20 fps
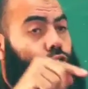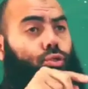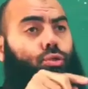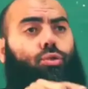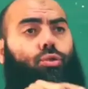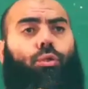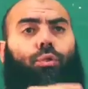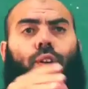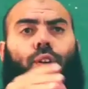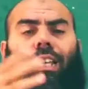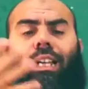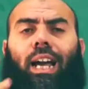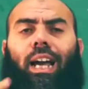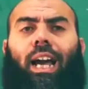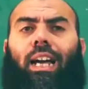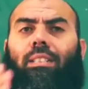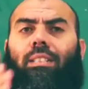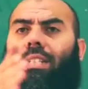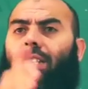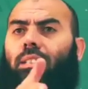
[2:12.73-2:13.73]
شنو فيه كاع
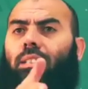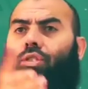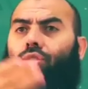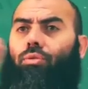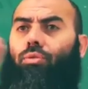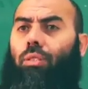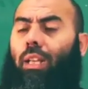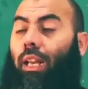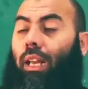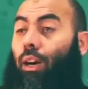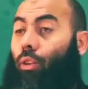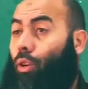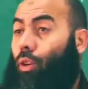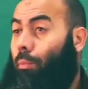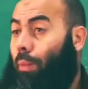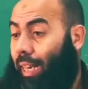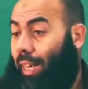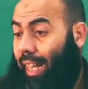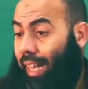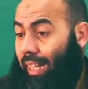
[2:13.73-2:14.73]
حتى نسجد له
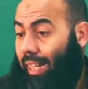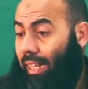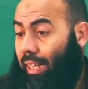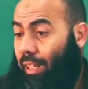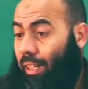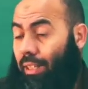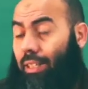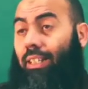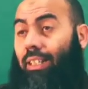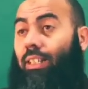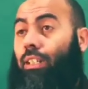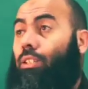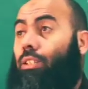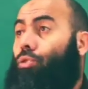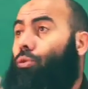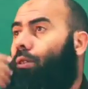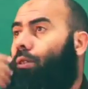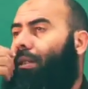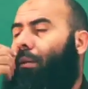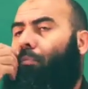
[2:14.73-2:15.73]
والملائكه
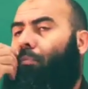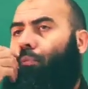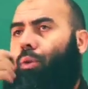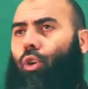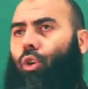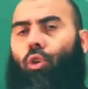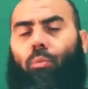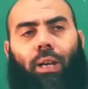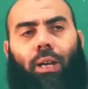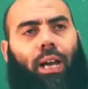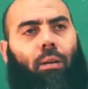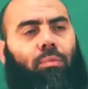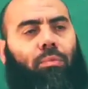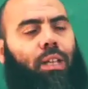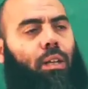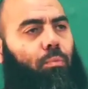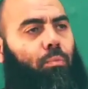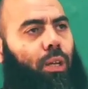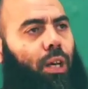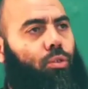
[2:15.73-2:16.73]
تسبح بحمد
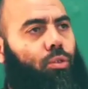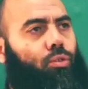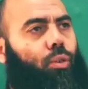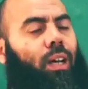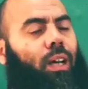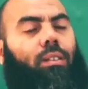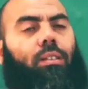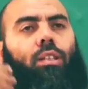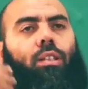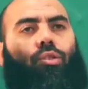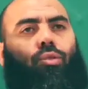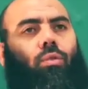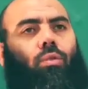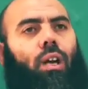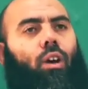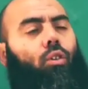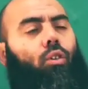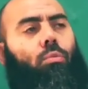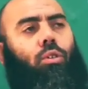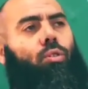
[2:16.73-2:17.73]
ربها وتقدس
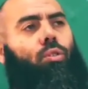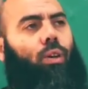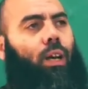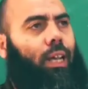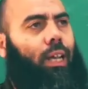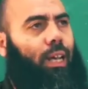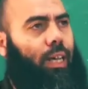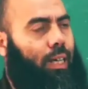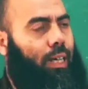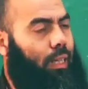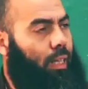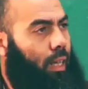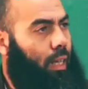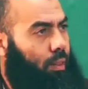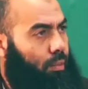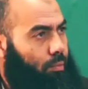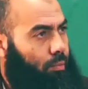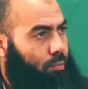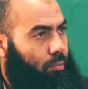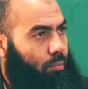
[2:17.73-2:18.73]
له منذ خلقها الله